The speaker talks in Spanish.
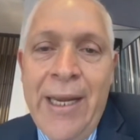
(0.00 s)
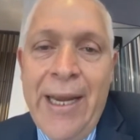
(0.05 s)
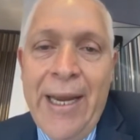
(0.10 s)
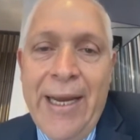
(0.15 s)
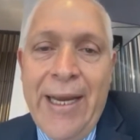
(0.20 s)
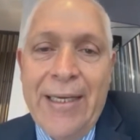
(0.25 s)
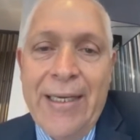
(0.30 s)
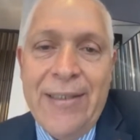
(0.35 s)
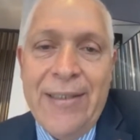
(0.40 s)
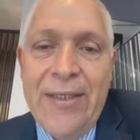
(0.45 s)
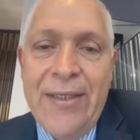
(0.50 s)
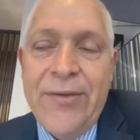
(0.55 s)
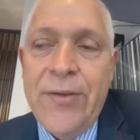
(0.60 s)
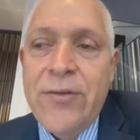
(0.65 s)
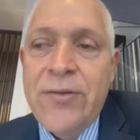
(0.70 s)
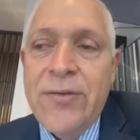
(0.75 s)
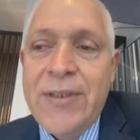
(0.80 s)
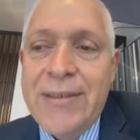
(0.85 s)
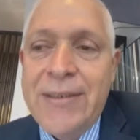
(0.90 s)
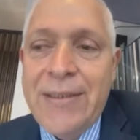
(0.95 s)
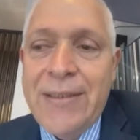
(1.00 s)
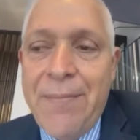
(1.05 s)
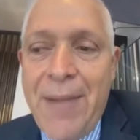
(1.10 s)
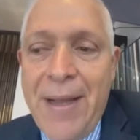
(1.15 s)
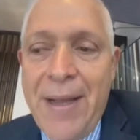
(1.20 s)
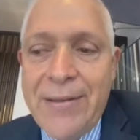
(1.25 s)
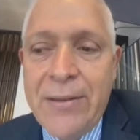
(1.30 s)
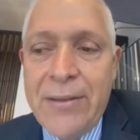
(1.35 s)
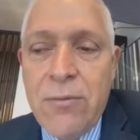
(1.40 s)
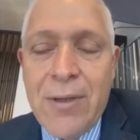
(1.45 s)
ejercicio
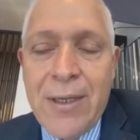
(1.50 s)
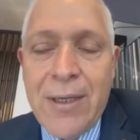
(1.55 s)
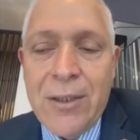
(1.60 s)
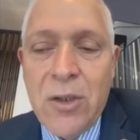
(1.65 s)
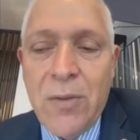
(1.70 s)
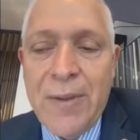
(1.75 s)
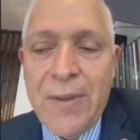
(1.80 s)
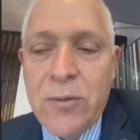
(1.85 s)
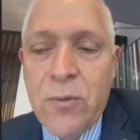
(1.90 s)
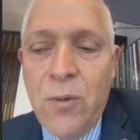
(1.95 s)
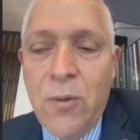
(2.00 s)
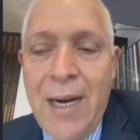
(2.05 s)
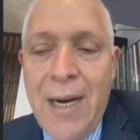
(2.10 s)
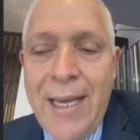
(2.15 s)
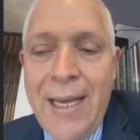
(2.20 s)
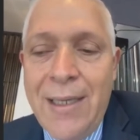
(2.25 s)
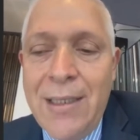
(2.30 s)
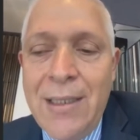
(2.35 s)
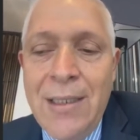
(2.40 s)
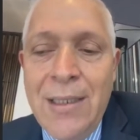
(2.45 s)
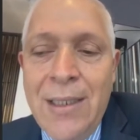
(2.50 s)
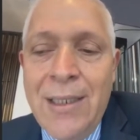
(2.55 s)
sistemático cardiovascular,